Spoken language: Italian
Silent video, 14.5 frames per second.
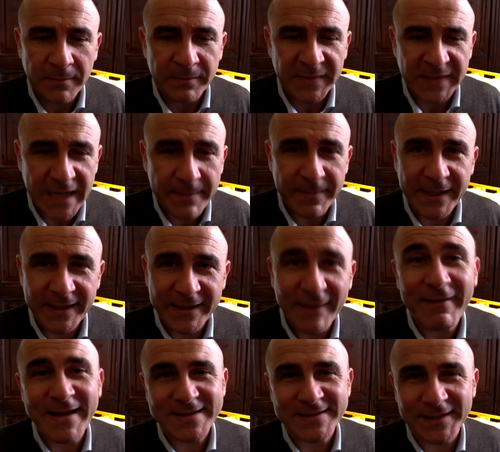Trapani
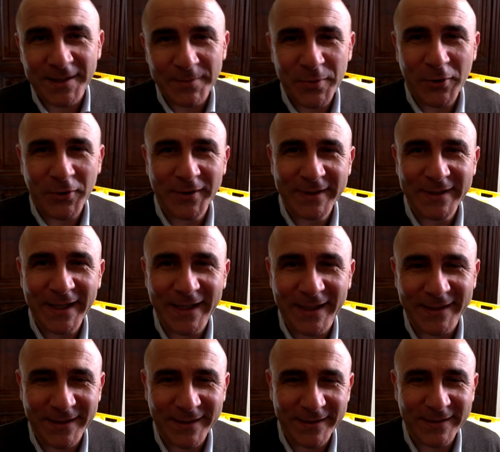deve essere
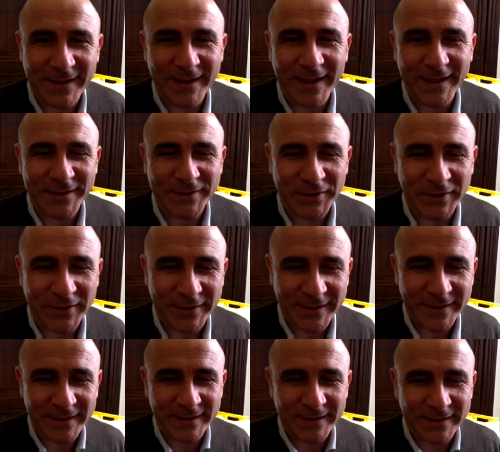pronta, eh, tra l'altro
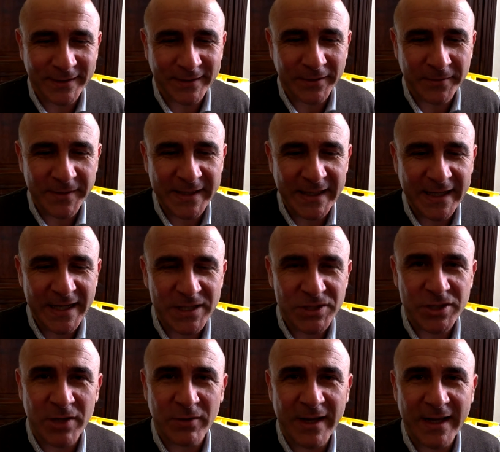eh,
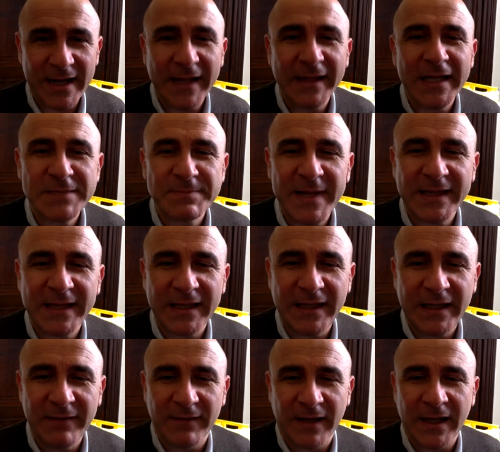c'è una grande
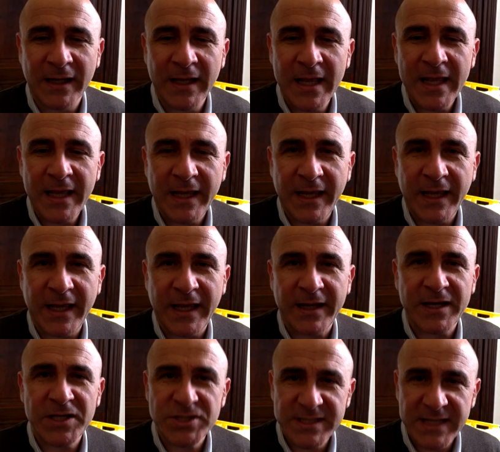aspettativa e
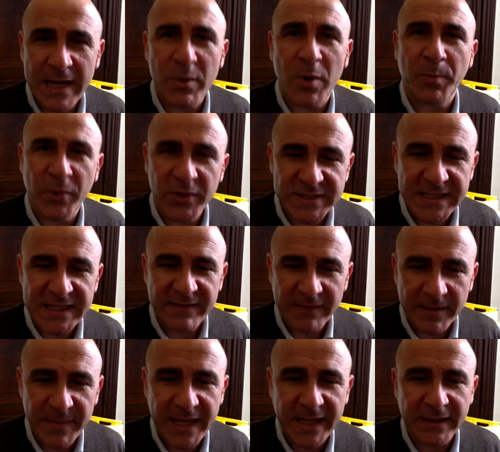registriamo
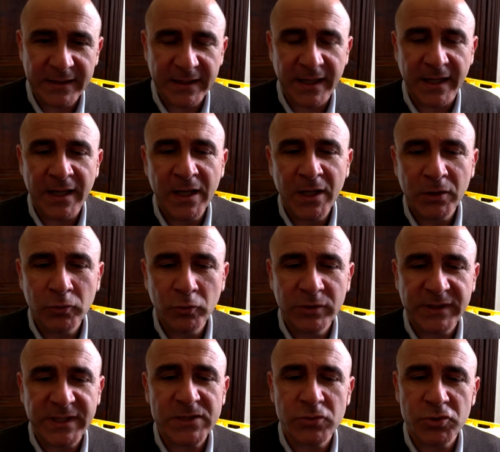positivamente
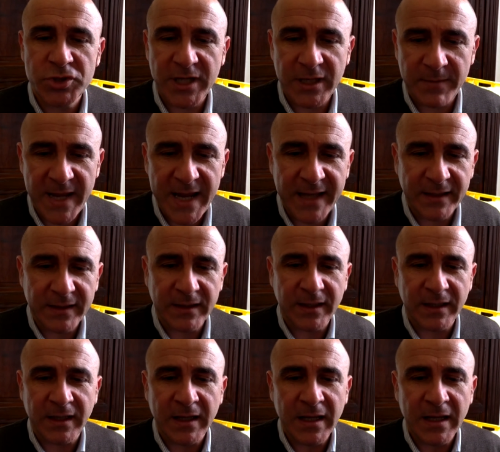tutti i suggerimenti,